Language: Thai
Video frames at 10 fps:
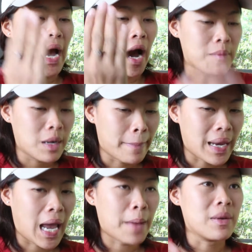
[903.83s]
เอามือไป
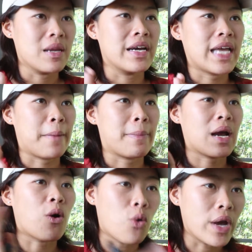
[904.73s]
รับหรืออย่าไป
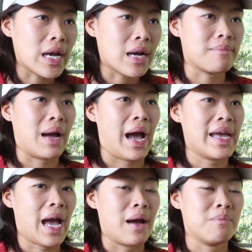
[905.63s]
คุยกับหมา
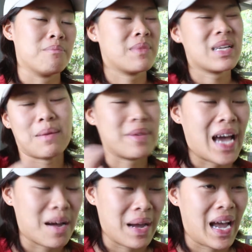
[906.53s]
อย่าไป
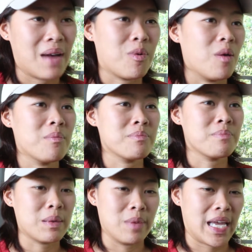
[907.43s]
ด่าหมาเพราะ
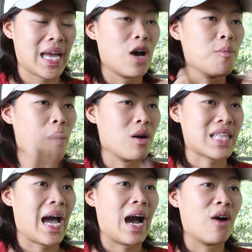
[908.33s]
มันเหมือนแค่เรามอง
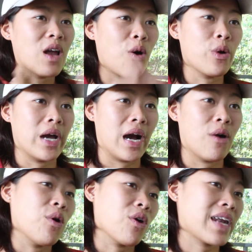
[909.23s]
ตาเขาเราคุยกับ
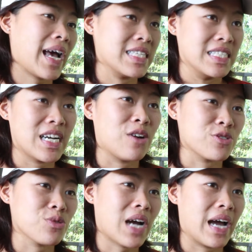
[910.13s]
เขาเขาก็ได้สิ่งที่เขา
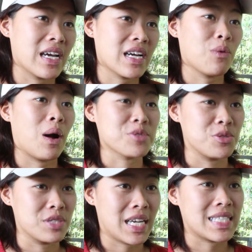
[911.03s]
ต้องการนั่นคือความ
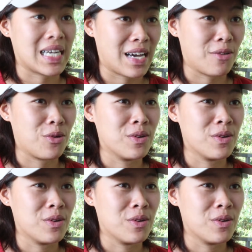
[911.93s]
สนใจจากเรา